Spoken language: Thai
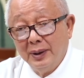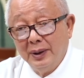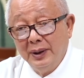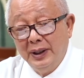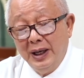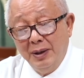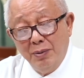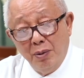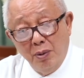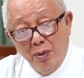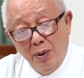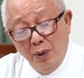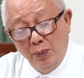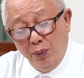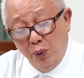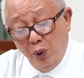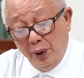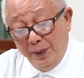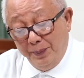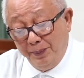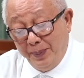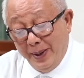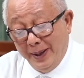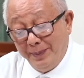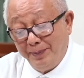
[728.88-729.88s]
ที่ผมบอกผุด
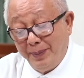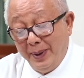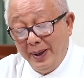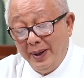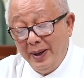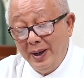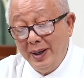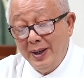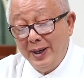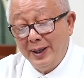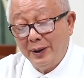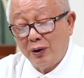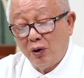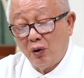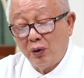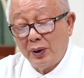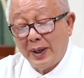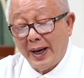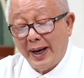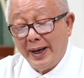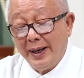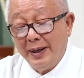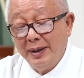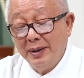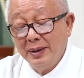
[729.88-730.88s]
ผิดไปเรื่อยๆตรง
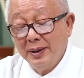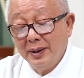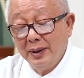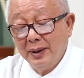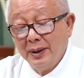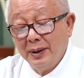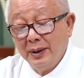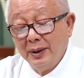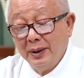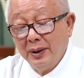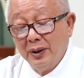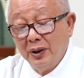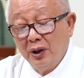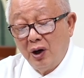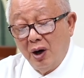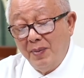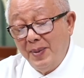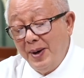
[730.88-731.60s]
ไหนก็